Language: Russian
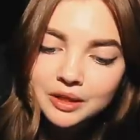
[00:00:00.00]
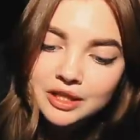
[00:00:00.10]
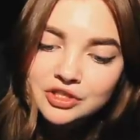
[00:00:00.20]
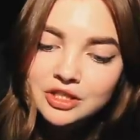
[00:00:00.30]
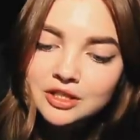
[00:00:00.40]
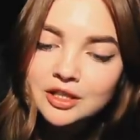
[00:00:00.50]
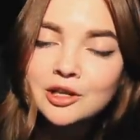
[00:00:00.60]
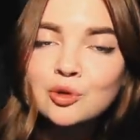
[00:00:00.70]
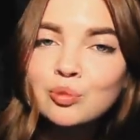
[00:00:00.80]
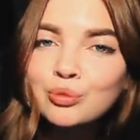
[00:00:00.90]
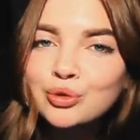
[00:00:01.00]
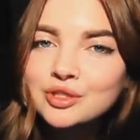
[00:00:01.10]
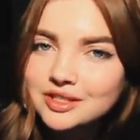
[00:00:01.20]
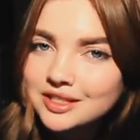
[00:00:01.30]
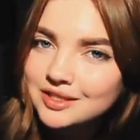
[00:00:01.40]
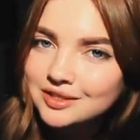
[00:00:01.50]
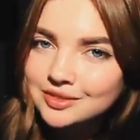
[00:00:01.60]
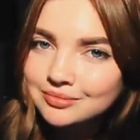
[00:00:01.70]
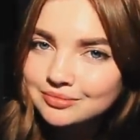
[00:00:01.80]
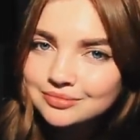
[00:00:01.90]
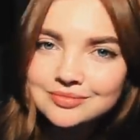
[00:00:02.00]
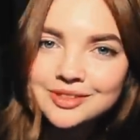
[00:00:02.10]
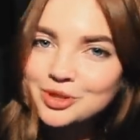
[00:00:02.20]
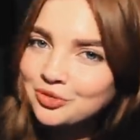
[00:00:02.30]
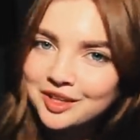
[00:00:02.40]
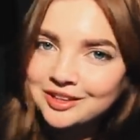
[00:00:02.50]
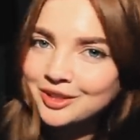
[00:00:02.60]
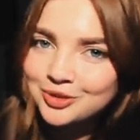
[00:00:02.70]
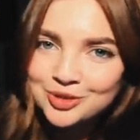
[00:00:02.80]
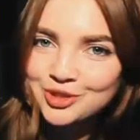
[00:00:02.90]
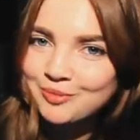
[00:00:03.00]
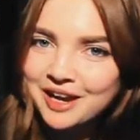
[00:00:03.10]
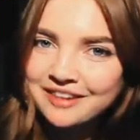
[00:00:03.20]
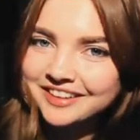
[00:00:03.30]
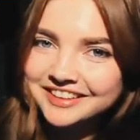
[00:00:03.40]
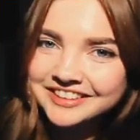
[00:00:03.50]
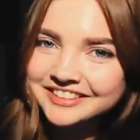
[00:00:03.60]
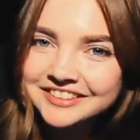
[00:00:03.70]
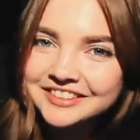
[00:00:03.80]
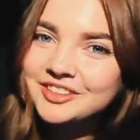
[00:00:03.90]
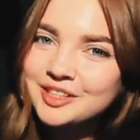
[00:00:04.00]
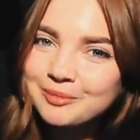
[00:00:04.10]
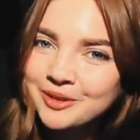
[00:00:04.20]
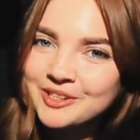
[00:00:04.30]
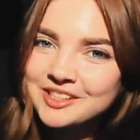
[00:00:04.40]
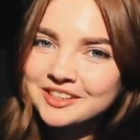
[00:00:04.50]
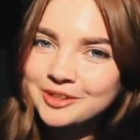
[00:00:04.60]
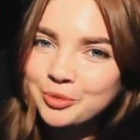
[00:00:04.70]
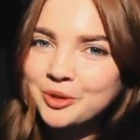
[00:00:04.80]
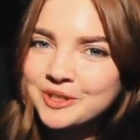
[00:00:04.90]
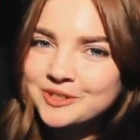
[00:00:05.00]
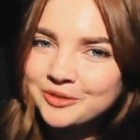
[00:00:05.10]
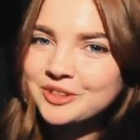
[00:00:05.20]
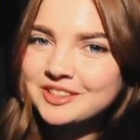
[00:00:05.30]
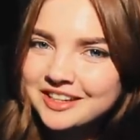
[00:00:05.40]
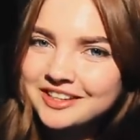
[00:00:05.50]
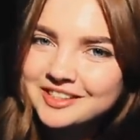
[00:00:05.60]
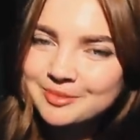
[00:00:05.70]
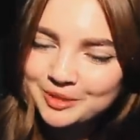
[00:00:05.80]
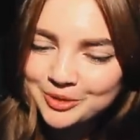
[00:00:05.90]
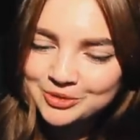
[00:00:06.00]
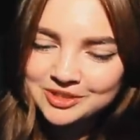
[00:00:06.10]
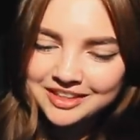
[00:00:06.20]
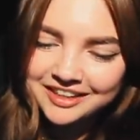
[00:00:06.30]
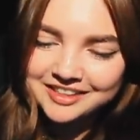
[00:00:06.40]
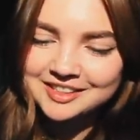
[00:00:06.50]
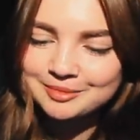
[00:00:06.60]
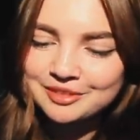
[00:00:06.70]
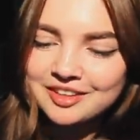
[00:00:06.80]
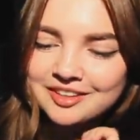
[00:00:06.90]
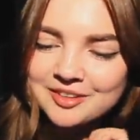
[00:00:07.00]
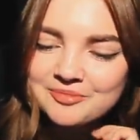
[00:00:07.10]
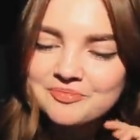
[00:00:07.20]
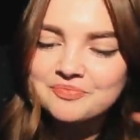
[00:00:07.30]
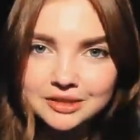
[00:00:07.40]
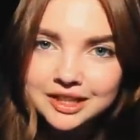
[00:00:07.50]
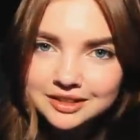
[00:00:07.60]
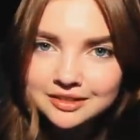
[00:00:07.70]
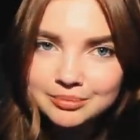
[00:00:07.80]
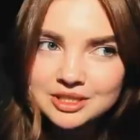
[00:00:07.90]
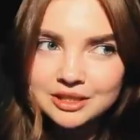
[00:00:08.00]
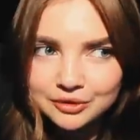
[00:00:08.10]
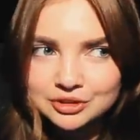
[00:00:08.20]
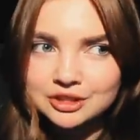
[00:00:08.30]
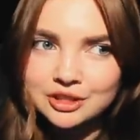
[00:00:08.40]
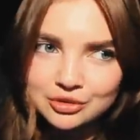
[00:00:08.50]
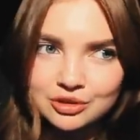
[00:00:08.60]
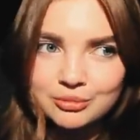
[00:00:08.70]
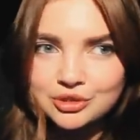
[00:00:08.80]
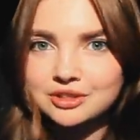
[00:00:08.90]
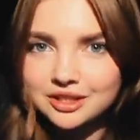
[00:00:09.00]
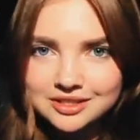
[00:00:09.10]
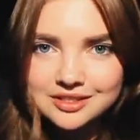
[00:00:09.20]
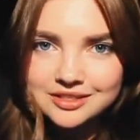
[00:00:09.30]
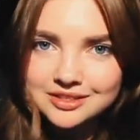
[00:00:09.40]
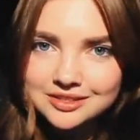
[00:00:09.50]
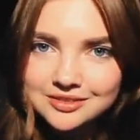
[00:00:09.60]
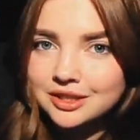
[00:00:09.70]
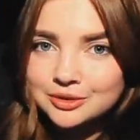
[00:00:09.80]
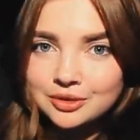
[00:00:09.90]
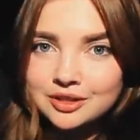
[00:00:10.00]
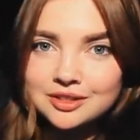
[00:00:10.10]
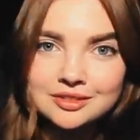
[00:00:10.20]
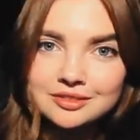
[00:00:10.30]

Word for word: Приложение Lumo City. Не уверена тоже, что правильно. Нужно больше words of the days мне учить на английском, наверное. Это мозговой тренажер, можно так сказать, который